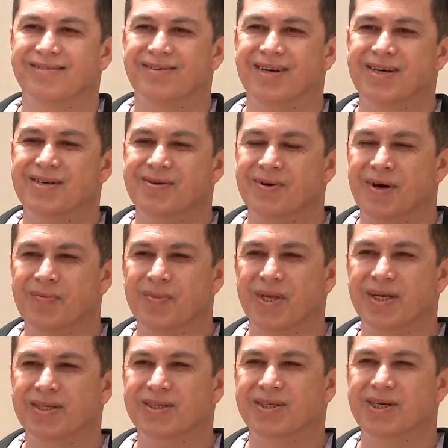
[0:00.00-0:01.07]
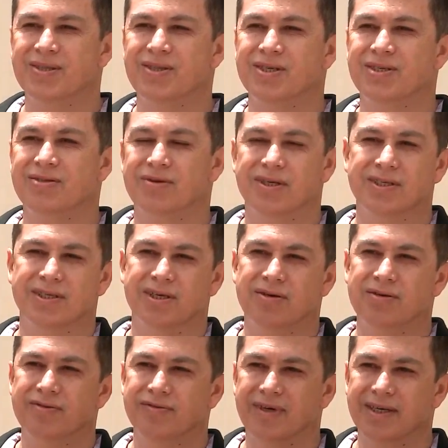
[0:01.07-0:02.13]
vai amenizando a
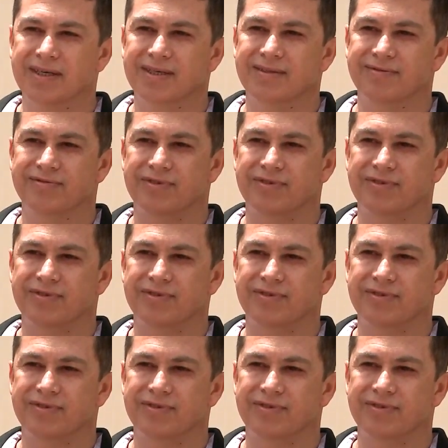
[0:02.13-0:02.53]
situação e vai